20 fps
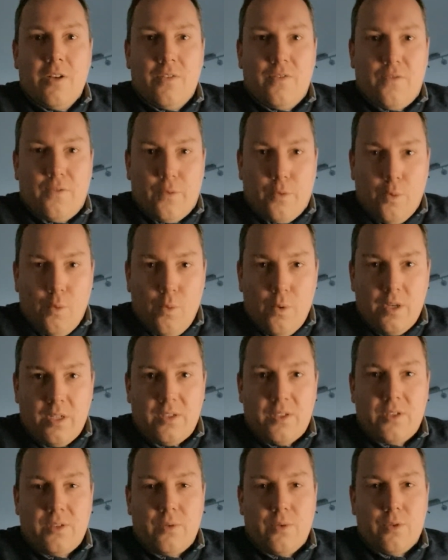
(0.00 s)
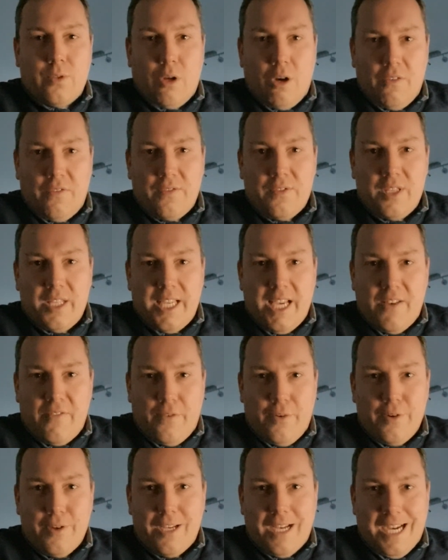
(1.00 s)
frohes und hoffentlich
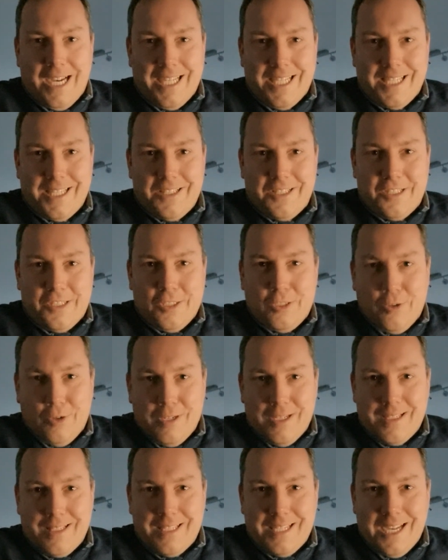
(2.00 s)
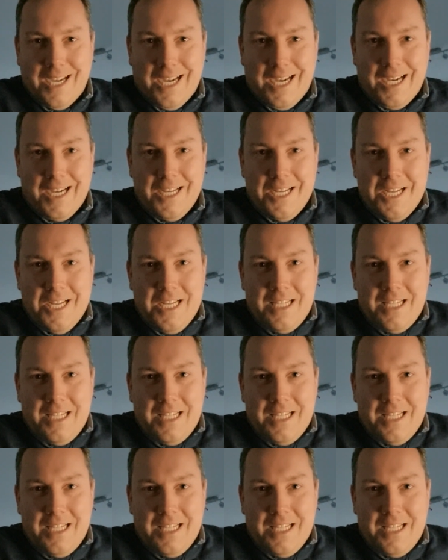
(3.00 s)
erfolgreiches neues Jahr.